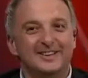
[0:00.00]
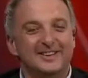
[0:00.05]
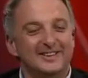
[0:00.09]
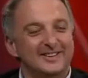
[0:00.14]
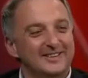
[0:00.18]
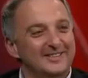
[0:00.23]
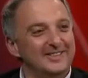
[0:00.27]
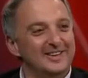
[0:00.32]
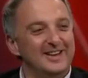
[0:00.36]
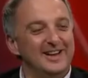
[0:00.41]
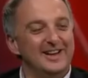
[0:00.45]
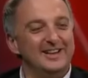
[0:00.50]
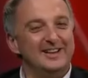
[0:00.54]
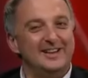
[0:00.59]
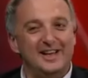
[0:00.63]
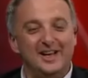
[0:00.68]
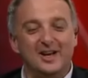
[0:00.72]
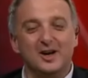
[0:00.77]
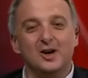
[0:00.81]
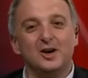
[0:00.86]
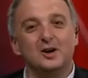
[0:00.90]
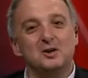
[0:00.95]
mirá, mirá,
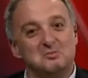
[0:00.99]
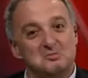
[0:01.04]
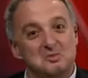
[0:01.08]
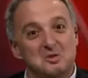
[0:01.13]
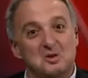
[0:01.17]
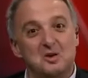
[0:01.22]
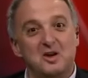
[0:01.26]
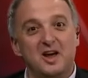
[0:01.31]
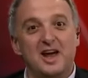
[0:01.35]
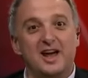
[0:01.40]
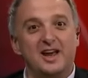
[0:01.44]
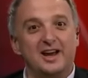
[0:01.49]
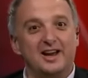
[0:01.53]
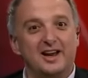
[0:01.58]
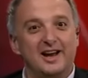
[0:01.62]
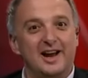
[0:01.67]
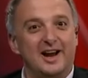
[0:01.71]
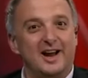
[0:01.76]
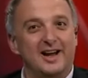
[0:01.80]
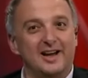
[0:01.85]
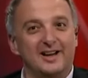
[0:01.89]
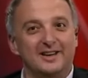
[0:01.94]
mirá, mirá, mirá,
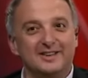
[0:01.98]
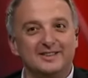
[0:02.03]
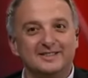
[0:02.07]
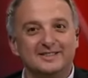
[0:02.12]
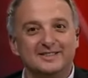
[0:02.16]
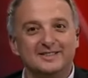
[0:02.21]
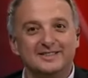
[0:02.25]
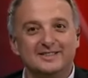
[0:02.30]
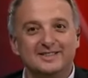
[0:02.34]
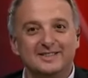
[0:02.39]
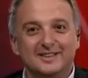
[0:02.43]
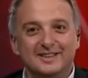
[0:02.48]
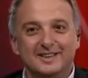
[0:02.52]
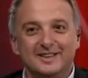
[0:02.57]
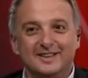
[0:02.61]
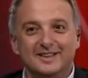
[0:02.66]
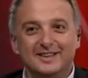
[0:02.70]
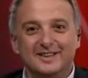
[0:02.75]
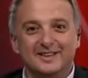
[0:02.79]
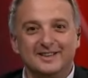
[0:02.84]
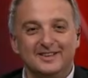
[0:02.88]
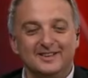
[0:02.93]
¿Qué? ¿Se desnudó el
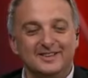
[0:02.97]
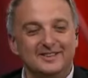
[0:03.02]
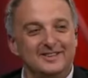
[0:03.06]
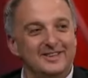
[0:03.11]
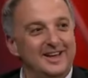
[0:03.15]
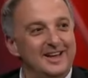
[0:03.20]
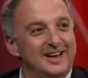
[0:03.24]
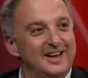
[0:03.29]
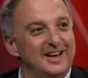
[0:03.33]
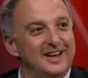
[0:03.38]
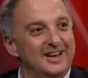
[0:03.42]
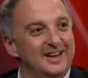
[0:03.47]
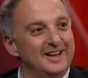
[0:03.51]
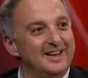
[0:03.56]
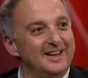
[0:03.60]
ruso? ¡Qué